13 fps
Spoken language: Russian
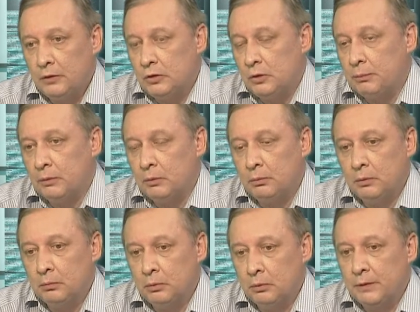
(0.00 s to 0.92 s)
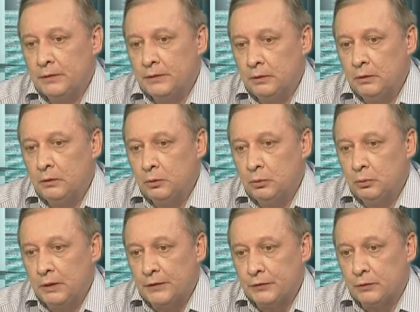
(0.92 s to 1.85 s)
Нечто подобное будет происходить и
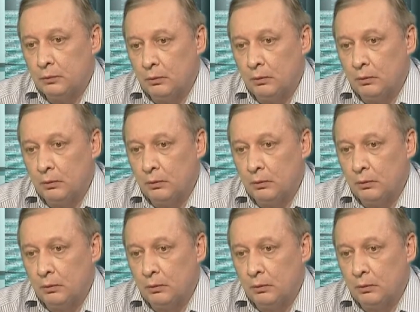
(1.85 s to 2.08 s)
у нас.